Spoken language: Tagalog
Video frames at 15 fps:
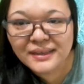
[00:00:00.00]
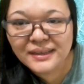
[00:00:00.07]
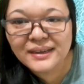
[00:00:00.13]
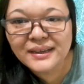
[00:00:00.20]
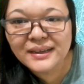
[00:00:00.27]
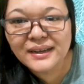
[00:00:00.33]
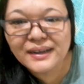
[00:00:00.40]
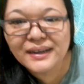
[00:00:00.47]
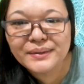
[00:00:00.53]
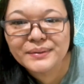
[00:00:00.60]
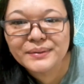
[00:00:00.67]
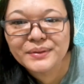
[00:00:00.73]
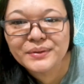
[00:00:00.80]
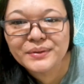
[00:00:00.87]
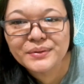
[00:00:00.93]
Talagang
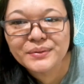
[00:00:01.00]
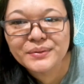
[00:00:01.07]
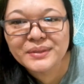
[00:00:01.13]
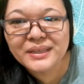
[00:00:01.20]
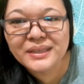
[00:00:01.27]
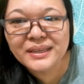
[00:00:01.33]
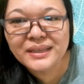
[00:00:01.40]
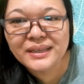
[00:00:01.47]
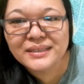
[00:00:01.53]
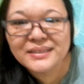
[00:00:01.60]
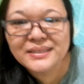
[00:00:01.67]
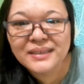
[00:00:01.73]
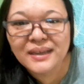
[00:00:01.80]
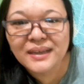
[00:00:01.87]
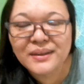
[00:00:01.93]
ano, yung routine
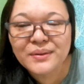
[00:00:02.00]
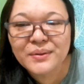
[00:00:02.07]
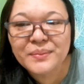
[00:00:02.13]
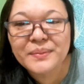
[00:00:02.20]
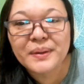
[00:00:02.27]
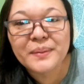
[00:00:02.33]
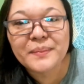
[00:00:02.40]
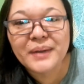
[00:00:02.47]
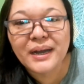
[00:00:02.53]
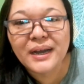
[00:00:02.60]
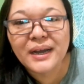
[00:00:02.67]
natin sa loob ng